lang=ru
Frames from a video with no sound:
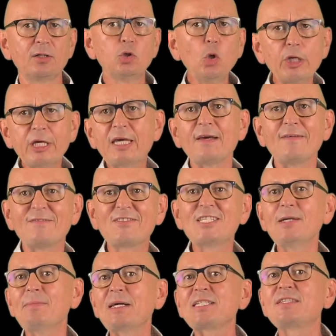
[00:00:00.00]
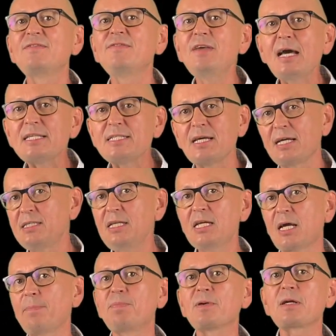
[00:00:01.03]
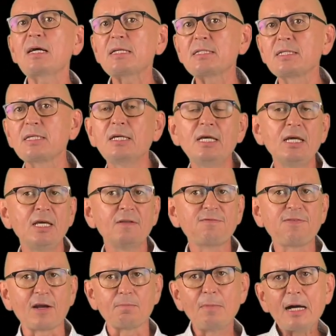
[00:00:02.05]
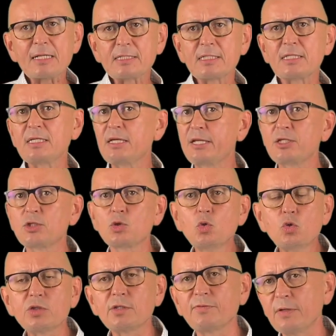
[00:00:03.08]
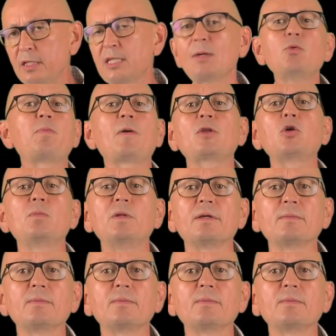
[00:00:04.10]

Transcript: логики взаимосвязи отдельных операций, информации, ресурсов и тому подобное.